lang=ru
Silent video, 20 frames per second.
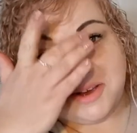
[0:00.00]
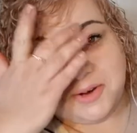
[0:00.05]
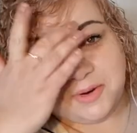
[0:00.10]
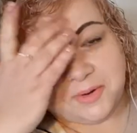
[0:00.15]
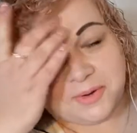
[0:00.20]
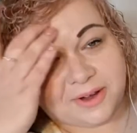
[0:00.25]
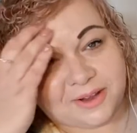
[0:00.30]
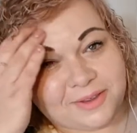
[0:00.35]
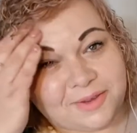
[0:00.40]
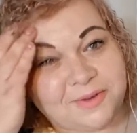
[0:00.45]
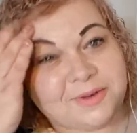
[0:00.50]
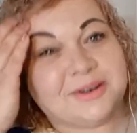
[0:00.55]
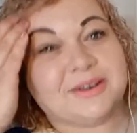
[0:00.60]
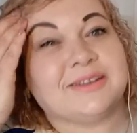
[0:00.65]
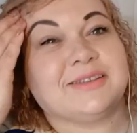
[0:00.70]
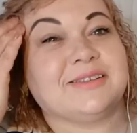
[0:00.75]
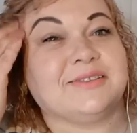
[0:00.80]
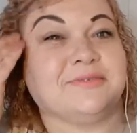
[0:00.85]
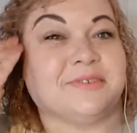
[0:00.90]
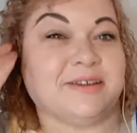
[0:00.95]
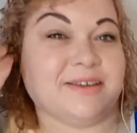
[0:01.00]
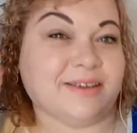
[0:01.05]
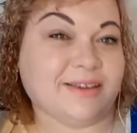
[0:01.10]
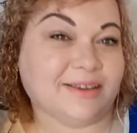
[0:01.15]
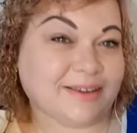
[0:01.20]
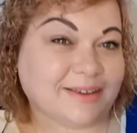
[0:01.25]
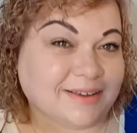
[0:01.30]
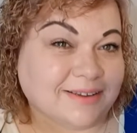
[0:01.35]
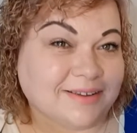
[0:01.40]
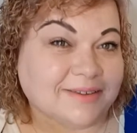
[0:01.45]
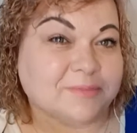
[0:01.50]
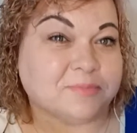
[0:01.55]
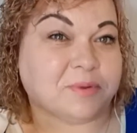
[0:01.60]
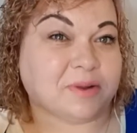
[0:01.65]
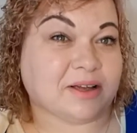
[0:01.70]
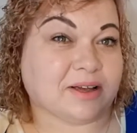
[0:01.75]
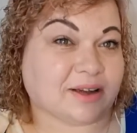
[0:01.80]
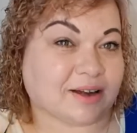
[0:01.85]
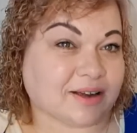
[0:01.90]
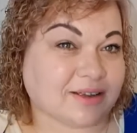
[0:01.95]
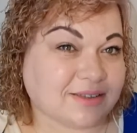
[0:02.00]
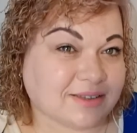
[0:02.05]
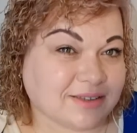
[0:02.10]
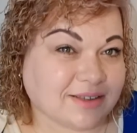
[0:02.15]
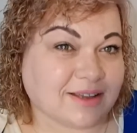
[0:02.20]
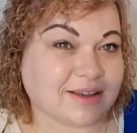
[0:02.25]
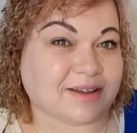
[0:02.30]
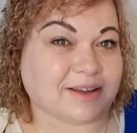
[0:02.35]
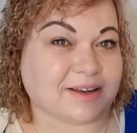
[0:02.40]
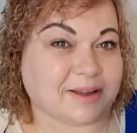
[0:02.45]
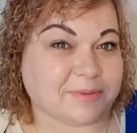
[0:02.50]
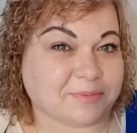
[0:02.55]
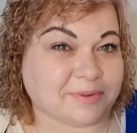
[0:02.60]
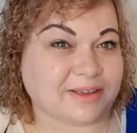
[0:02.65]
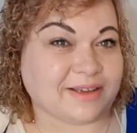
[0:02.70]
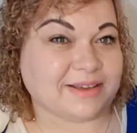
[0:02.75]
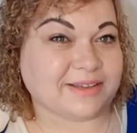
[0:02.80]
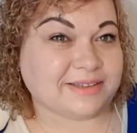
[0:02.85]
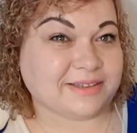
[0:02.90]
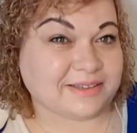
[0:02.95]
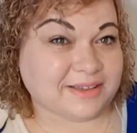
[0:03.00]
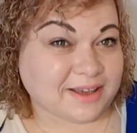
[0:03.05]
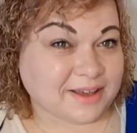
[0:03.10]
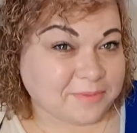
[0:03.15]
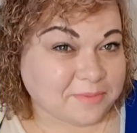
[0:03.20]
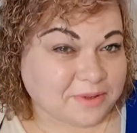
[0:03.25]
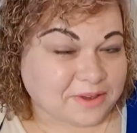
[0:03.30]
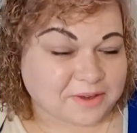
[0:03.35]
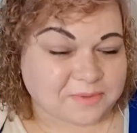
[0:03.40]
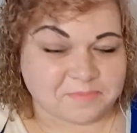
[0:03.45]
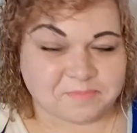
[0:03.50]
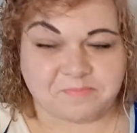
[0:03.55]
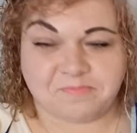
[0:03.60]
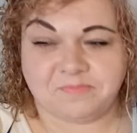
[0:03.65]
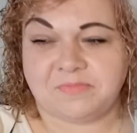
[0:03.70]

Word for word: у которых свои прекрасные крепкие семьи.